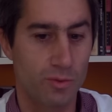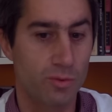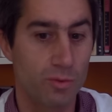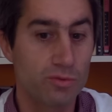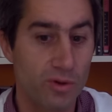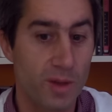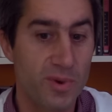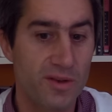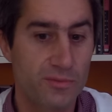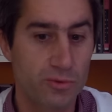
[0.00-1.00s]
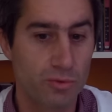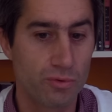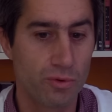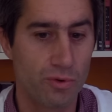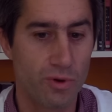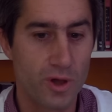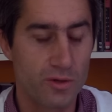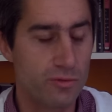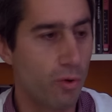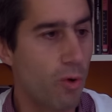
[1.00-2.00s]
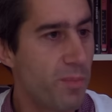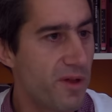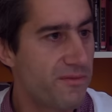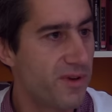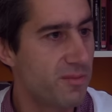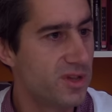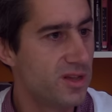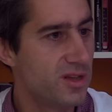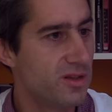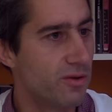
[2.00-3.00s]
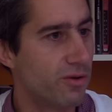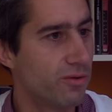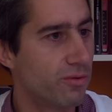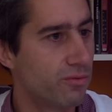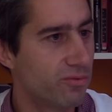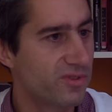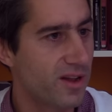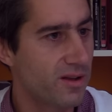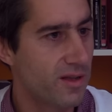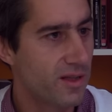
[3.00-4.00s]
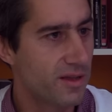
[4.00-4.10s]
Autant on a plein de photos euh, de repas de famille, de tout ça.